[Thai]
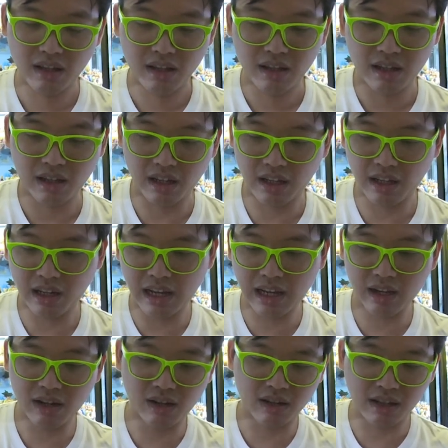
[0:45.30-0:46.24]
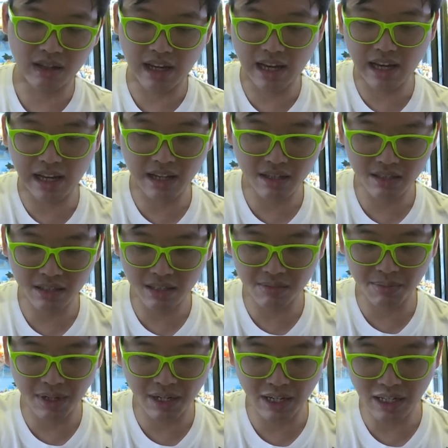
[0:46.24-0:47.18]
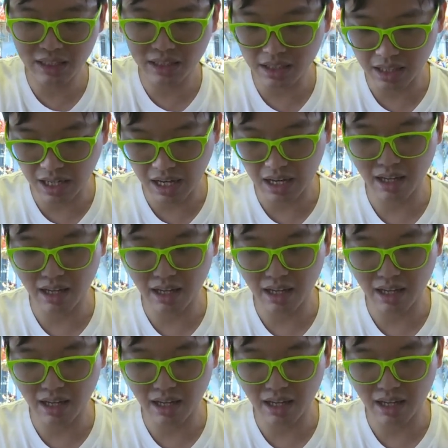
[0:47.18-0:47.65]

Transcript: อันนี้ในกล่องนะฮะ ก็จะเป็นลักษณะ